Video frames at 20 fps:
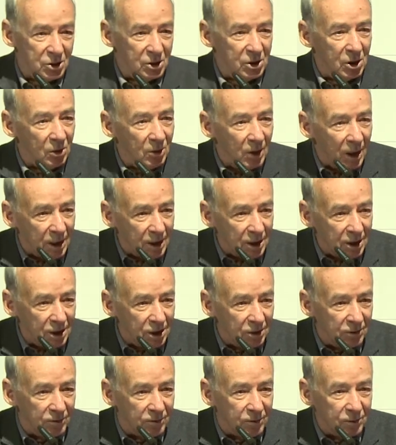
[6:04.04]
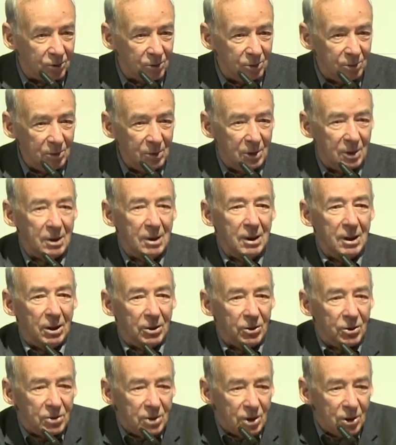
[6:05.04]
do tego archiwum,
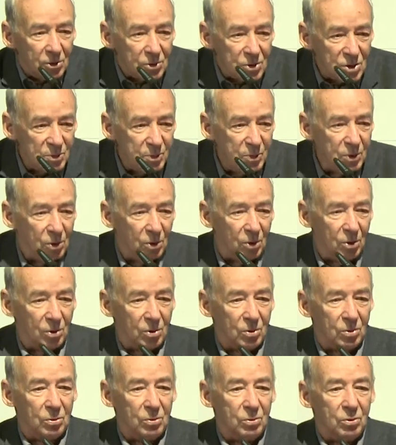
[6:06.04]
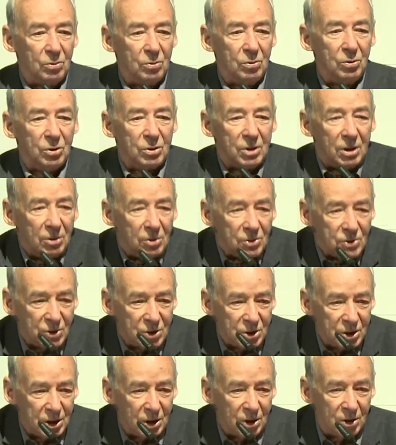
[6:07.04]
do tego zbioru, do tego, co
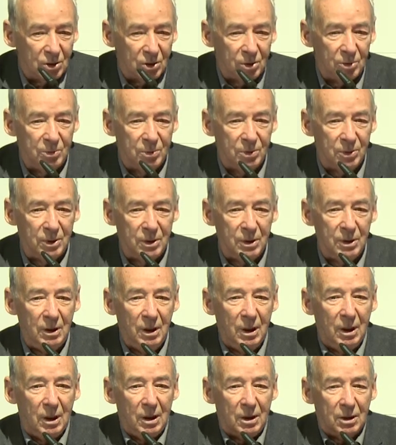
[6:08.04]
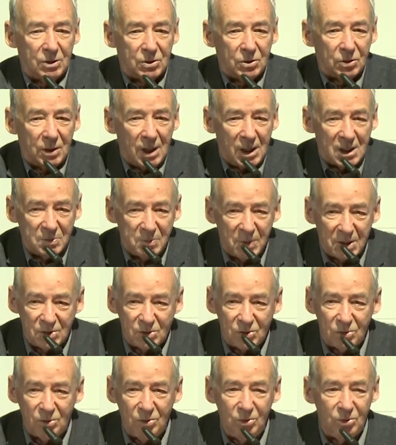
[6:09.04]
się robi, co nas
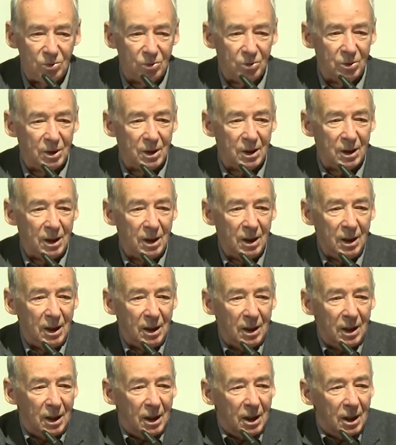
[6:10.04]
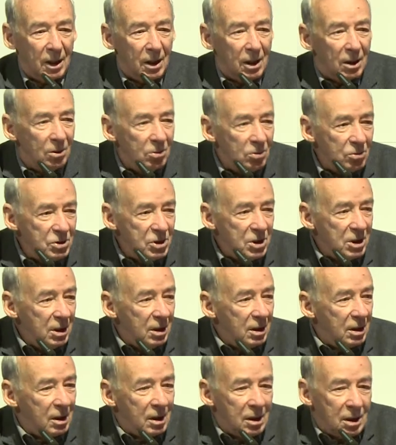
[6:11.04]
pasjonuje,
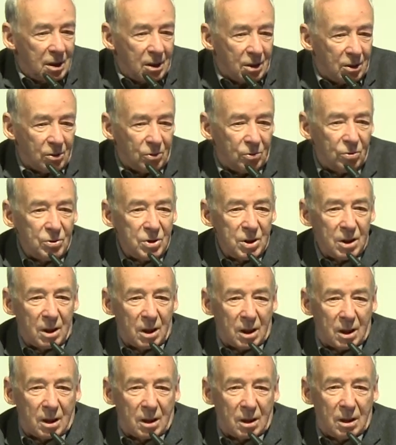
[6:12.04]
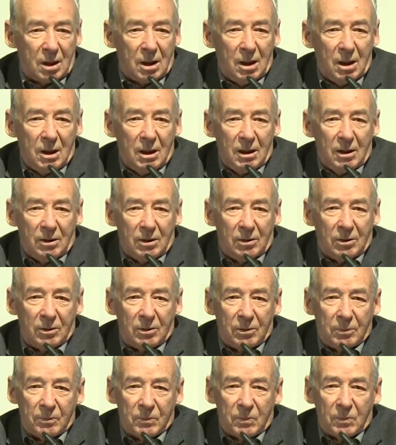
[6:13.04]
ludzi, których e, e,